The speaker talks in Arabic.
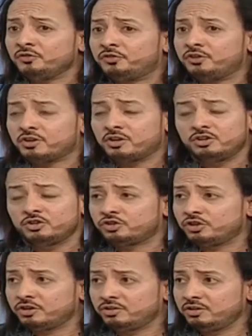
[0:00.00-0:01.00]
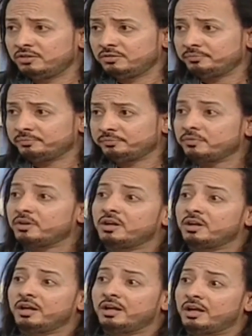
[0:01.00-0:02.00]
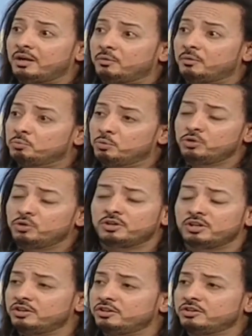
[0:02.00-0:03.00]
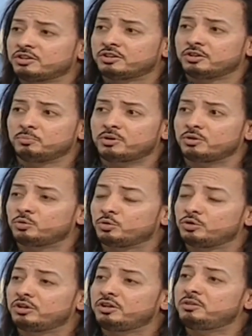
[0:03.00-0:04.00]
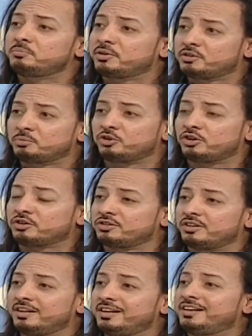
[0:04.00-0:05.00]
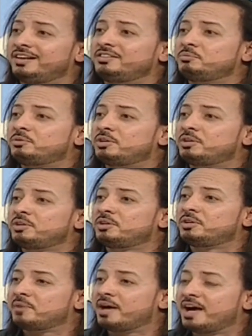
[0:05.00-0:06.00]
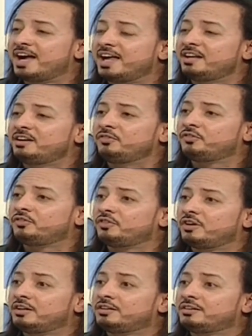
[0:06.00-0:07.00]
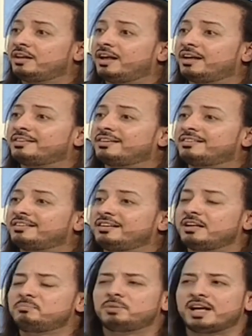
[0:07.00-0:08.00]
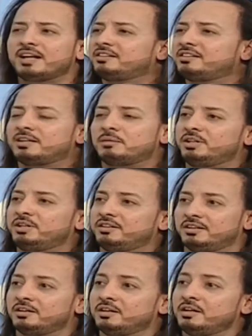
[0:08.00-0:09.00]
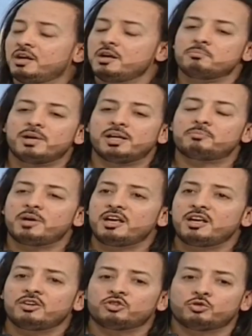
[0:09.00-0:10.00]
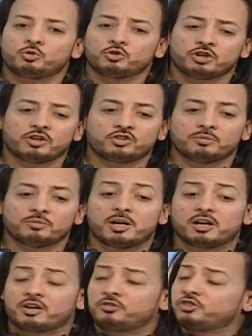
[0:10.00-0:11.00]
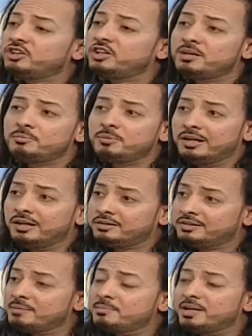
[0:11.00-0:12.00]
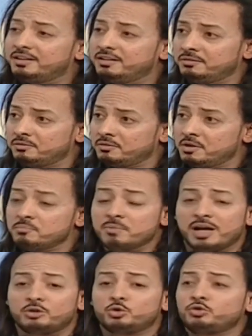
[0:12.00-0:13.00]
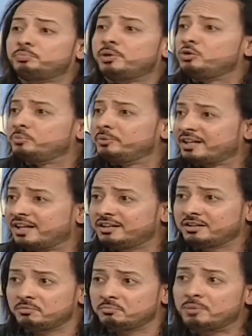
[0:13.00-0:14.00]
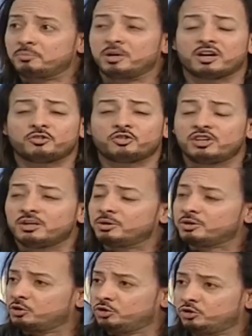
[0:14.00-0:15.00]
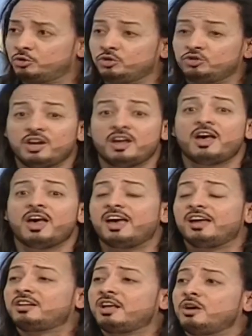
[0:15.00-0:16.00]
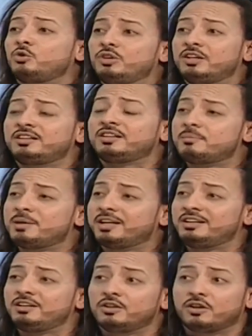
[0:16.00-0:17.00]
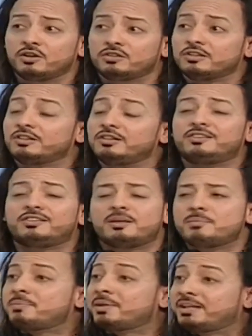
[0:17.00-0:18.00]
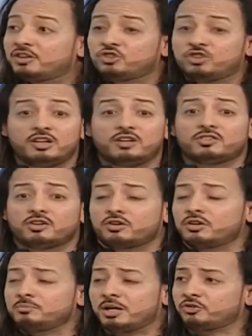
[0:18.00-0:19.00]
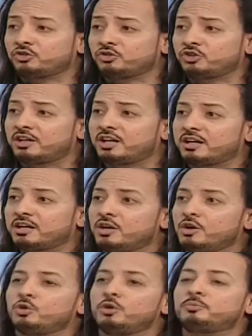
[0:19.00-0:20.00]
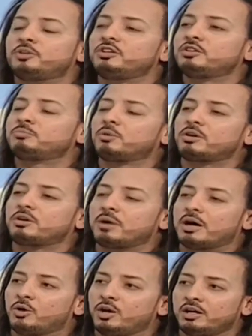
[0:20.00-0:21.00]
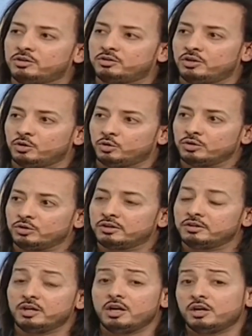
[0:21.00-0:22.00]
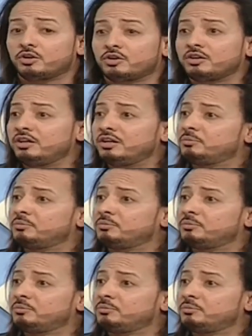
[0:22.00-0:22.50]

في رأيي الشخصي ممكن ان انت تتمرن اونلاين بس بشرط لازم تبقى عارف اساسيات اساسيات بتاعت التمرين ايه صح ما يبقاش شخص ما يعرفش يعمل تمارين ما عندوش بايو ميكانيك ما بيعرفش يعمل كينيسيولوجي اداؤه للتمارين اصلا طبعا. لسه ما بداش لسه الراجل ما يعرفش اي حاجه ويبتدي يتمرن مع واحد اونلاين الراجل اللي